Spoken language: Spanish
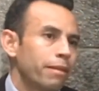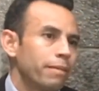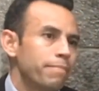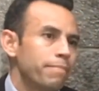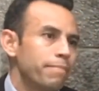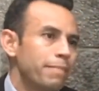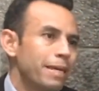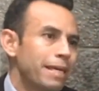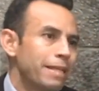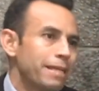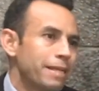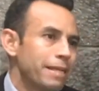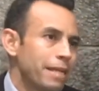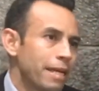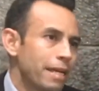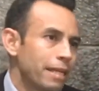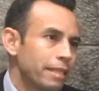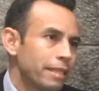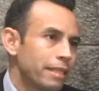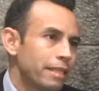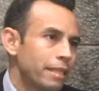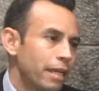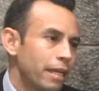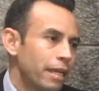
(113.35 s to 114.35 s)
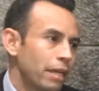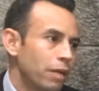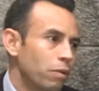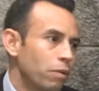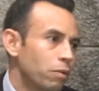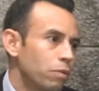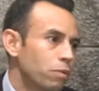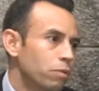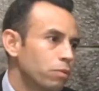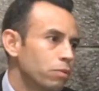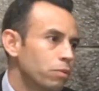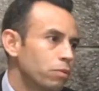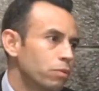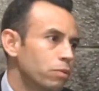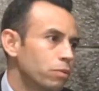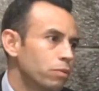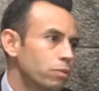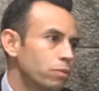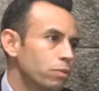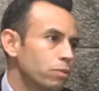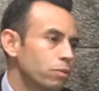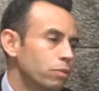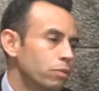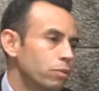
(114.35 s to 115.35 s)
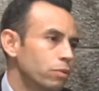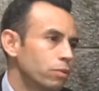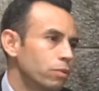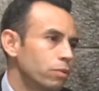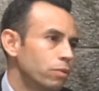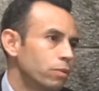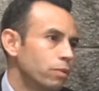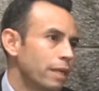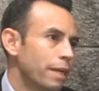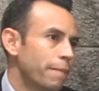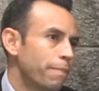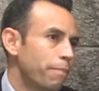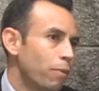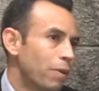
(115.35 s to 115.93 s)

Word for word: mediante una